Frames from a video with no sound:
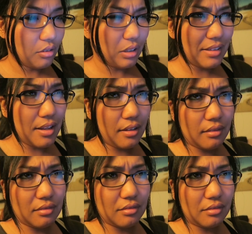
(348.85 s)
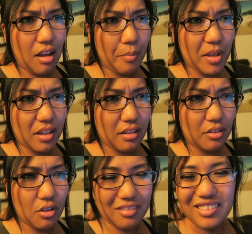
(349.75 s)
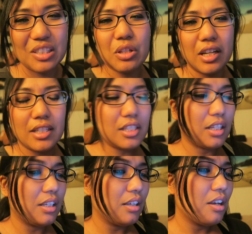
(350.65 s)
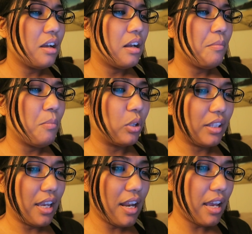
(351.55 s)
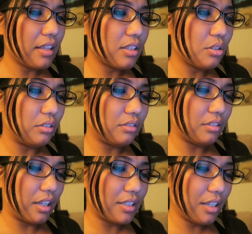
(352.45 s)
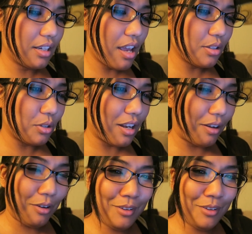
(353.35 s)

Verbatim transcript: とか1800円、900円。なんかそんな感じ。もったいないそ出したくないそんなの